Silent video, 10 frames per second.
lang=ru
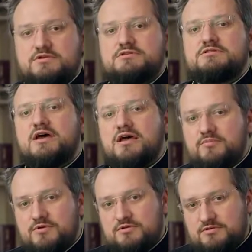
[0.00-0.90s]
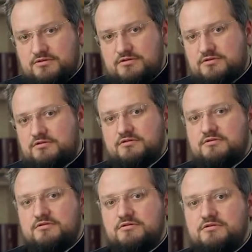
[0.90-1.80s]
сами
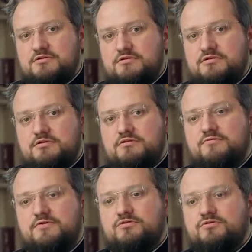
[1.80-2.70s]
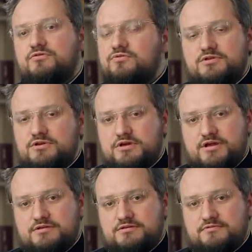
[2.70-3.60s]
в эту игру не
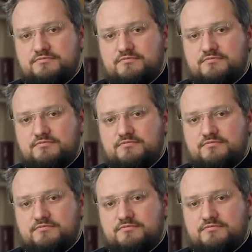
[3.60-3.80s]
играйте.